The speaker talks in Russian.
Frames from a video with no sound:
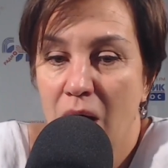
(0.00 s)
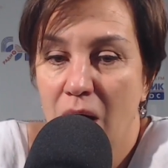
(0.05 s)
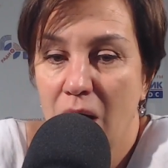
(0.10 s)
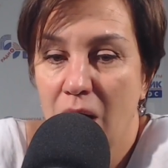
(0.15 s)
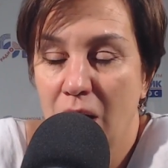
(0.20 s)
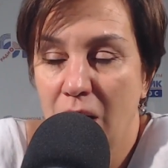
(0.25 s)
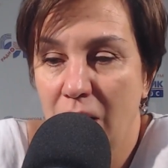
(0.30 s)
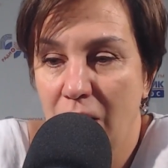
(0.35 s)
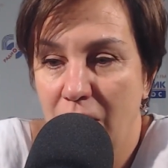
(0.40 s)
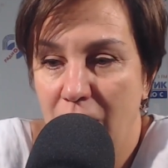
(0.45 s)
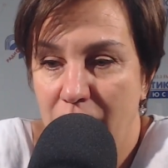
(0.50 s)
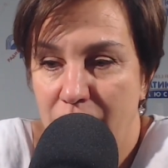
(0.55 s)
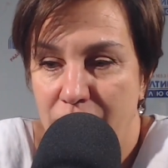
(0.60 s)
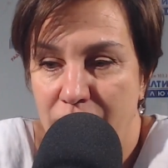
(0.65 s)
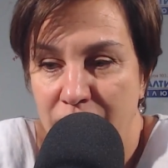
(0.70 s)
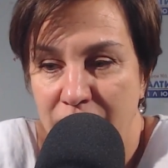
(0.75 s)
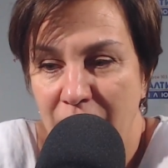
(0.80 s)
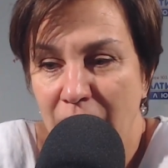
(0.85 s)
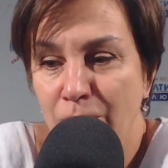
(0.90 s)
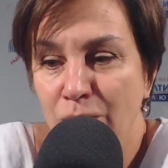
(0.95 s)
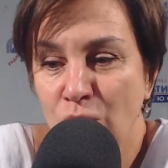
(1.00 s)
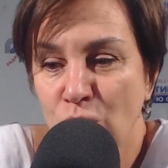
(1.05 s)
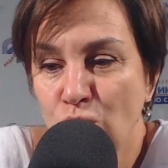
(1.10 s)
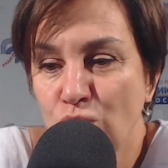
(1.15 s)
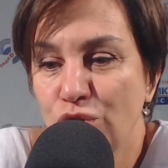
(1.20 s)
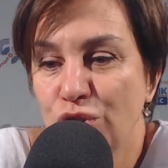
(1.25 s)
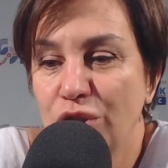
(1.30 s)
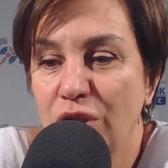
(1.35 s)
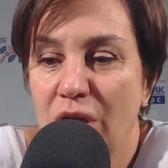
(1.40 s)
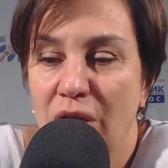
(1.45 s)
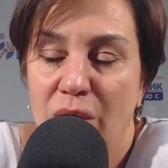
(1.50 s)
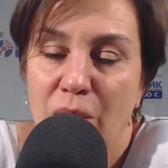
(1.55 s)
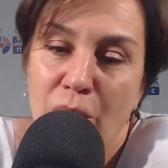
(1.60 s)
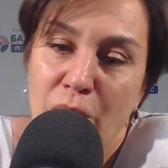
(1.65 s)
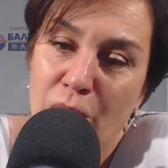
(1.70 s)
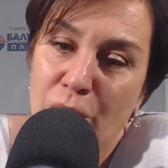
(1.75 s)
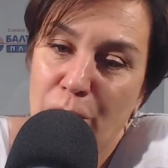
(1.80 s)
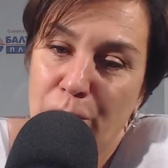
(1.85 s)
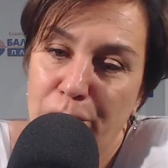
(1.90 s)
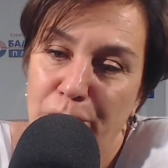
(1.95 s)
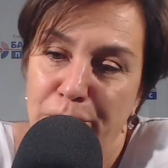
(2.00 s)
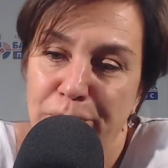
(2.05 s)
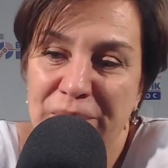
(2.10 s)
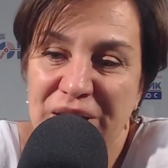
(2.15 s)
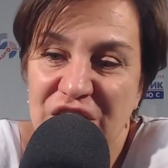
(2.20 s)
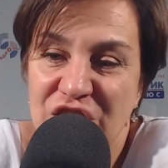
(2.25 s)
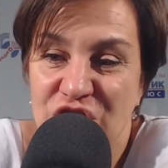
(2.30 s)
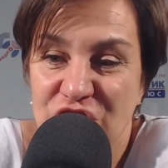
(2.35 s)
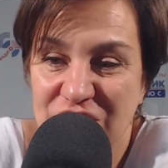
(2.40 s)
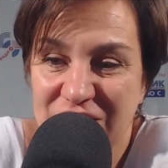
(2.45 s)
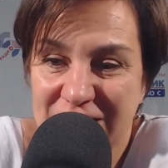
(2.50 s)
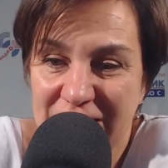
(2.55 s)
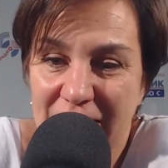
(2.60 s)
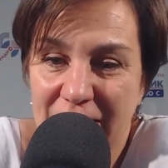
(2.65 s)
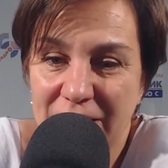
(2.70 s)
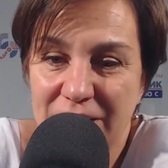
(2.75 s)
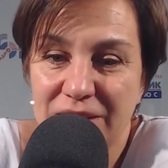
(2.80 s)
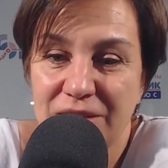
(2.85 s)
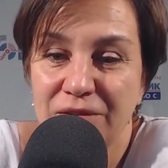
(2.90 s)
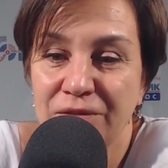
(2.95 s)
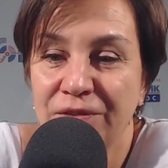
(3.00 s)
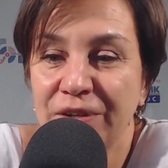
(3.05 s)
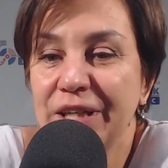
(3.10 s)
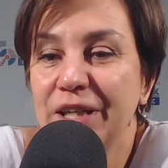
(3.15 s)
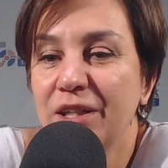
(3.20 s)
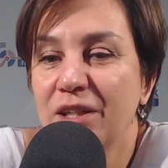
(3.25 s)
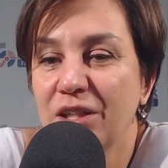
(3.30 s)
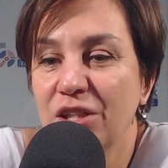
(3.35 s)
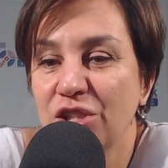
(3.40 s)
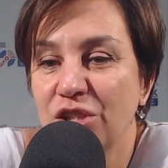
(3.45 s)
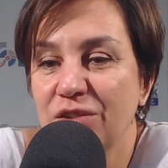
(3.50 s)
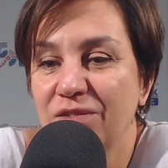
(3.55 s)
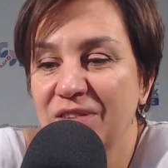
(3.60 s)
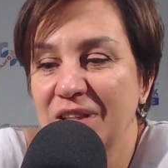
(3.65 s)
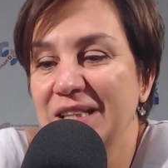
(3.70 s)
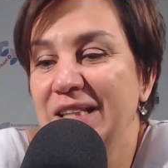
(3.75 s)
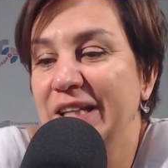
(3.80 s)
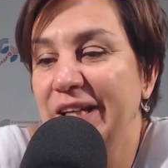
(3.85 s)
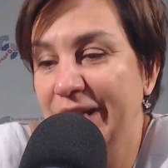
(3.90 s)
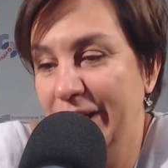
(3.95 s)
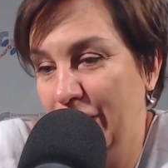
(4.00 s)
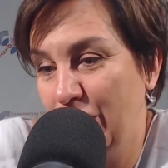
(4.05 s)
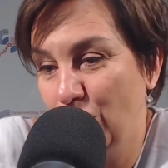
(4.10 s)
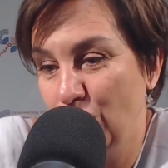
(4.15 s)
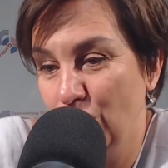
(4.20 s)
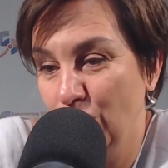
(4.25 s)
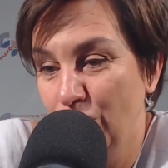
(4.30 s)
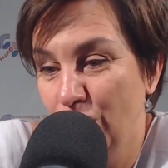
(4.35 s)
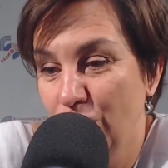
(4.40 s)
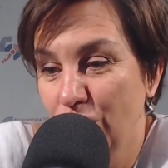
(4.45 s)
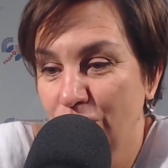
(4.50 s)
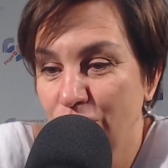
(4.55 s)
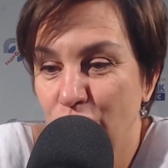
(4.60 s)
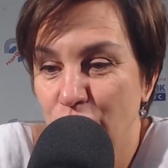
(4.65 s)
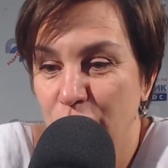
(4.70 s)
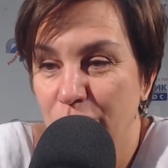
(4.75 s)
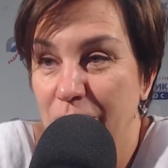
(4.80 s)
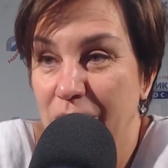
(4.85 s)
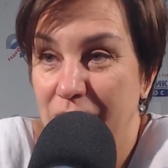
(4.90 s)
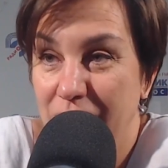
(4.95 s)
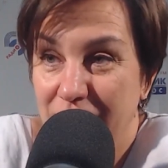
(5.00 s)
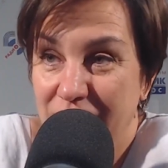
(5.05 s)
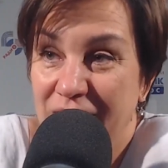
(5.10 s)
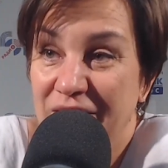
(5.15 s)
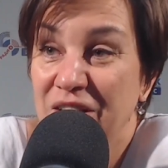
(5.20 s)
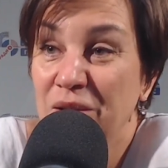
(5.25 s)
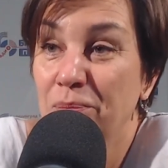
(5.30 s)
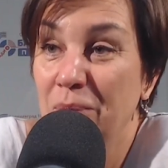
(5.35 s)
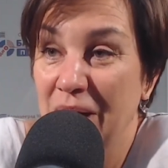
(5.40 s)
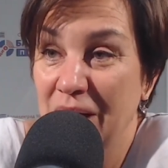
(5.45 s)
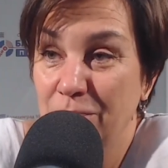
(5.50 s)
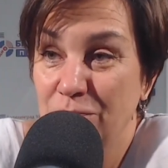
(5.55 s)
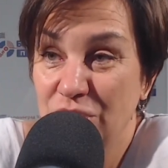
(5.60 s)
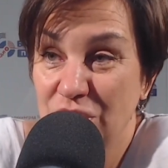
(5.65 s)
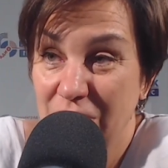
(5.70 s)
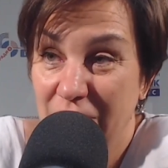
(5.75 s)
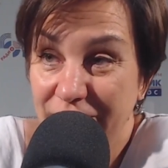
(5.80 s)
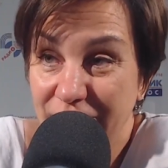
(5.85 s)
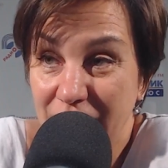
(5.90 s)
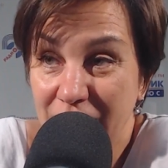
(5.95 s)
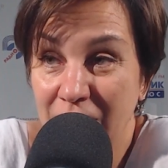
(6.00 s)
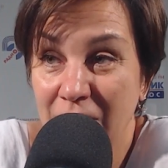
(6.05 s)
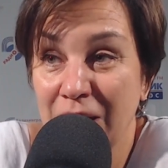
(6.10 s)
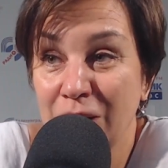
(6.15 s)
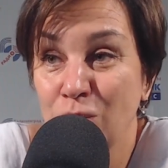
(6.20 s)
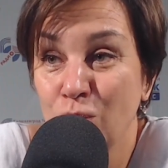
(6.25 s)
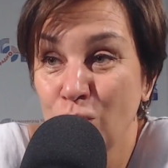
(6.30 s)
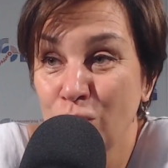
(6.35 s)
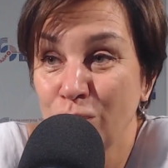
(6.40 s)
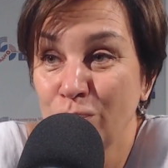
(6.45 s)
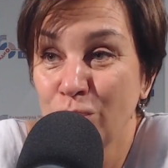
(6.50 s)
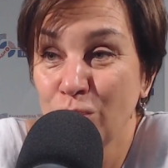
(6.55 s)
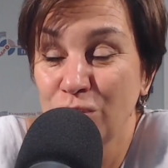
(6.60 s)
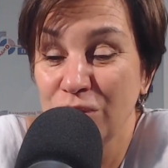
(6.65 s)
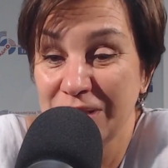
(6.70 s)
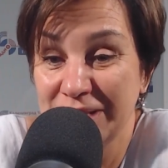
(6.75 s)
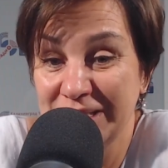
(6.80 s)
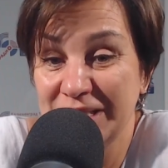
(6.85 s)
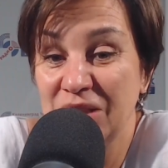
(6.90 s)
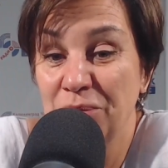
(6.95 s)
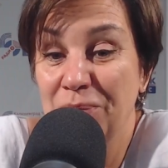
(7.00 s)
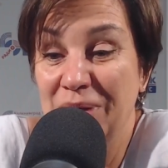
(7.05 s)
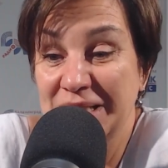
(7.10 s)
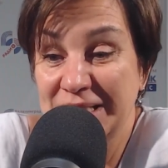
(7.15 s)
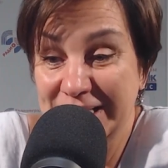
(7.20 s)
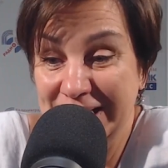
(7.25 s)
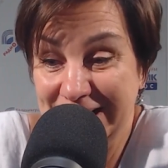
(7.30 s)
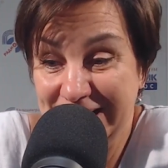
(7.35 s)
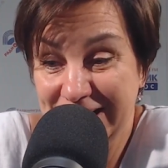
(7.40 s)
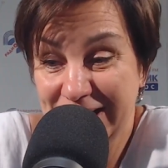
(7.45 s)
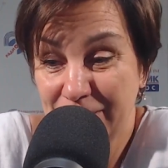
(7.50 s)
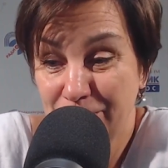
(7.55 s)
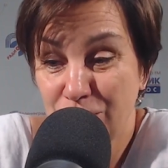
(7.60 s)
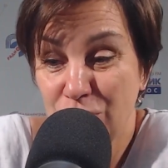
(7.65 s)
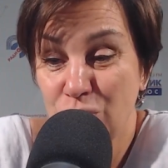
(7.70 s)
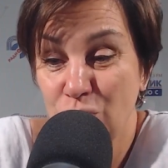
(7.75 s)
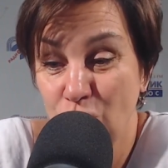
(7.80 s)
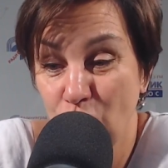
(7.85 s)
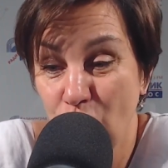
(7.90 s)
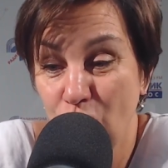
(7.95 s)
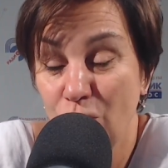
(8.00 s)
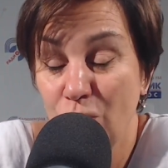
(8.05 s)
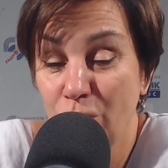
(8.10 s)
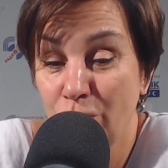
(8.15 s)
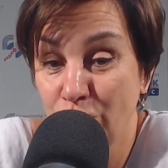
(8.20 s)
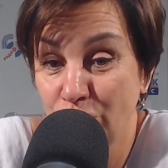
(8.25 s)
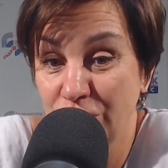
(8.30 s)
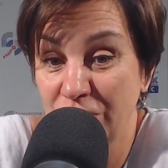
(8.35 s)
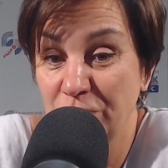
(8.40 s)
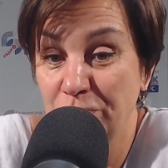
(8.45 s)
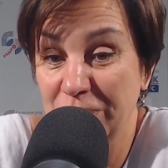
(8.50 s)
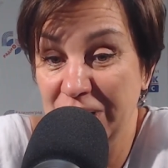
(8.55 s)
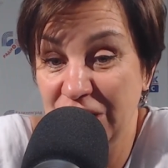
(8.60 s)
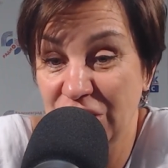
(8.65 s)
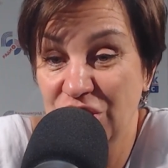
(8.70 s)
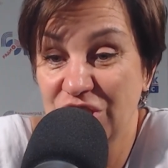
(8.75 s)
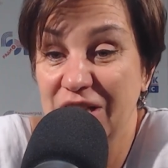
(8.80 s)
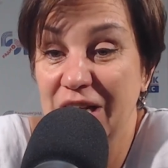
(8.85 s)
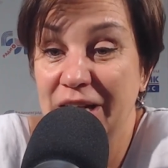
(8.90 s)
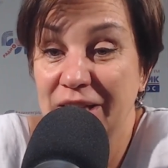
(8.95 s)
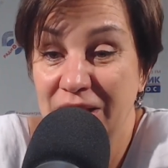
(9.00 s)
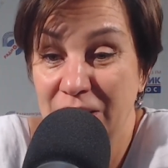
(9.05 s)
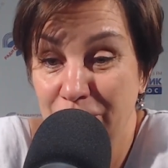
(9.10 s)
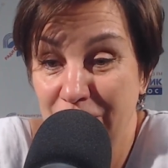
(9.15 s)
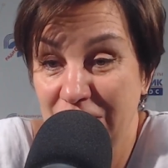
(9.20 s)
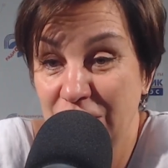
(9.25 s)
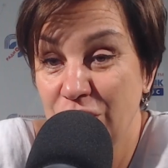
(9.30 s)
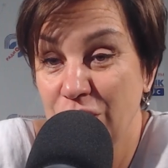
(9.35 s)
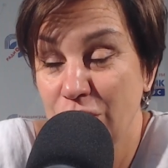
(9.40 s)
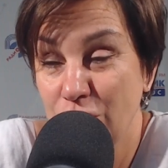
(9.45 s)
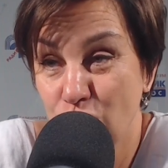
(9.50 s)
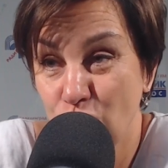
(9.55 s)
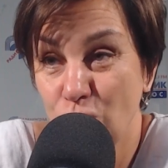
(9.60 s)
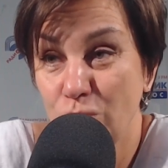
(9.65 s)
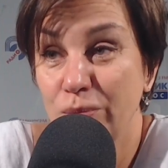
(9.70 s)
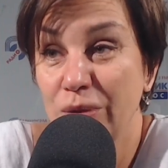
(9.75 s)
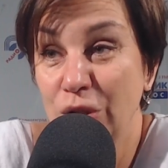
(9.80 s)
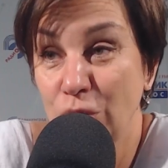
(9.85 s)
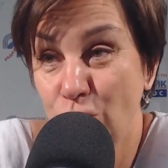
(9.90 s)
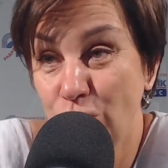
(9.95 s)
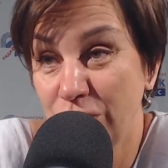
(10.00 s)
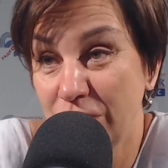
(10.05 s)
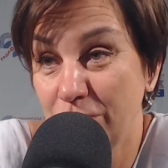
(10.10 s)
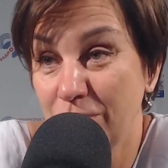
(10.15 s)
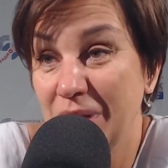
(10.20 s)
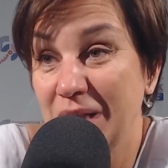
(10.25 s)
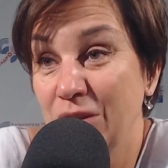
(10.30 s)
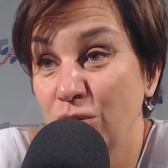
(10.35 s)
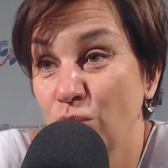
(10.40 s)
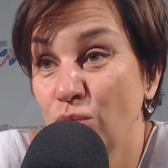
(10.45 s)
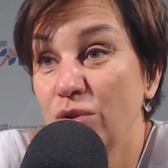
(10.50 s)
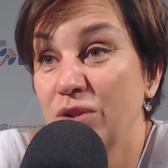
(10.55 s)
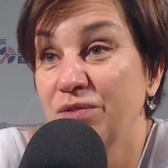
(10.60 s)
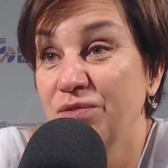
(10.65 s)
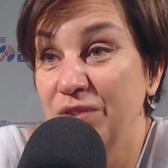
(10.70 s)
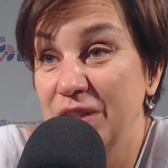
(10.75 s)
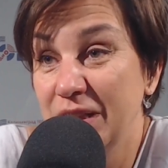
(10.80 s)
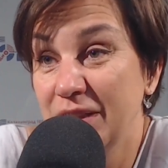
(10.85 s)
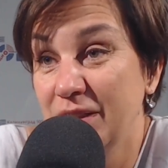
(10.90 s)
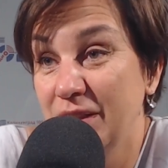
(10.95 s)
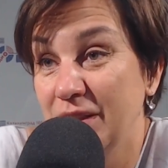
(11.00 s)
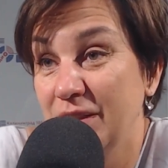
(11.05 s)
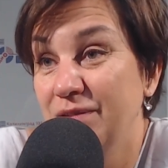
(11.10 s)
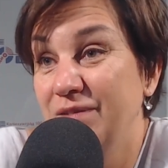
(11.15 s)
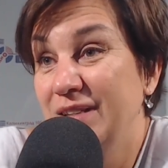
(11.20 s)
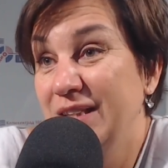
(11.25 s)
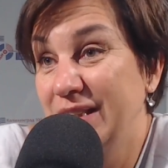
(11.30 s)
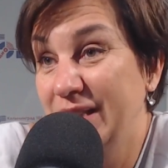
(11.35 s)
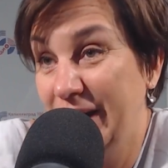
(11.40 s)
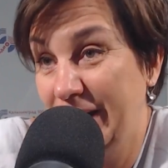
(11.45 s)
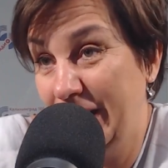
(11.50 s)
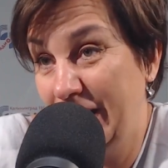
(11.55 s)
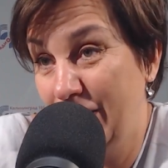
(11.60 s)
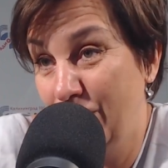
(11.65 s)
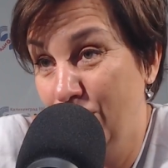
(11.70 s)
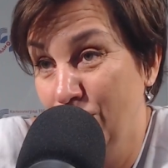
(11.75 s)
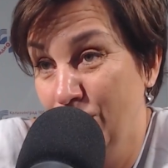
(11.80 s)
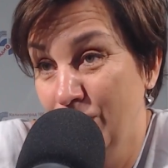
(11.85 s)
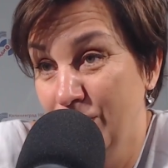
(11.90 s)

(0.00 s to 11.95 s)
А, Нам нужно перечислять выигрыши в лотерею. Вот мы нанимаем человека, который будет заниматься тем, что будет перечислять небольшие суммы людям, которые выиграли в лотерею.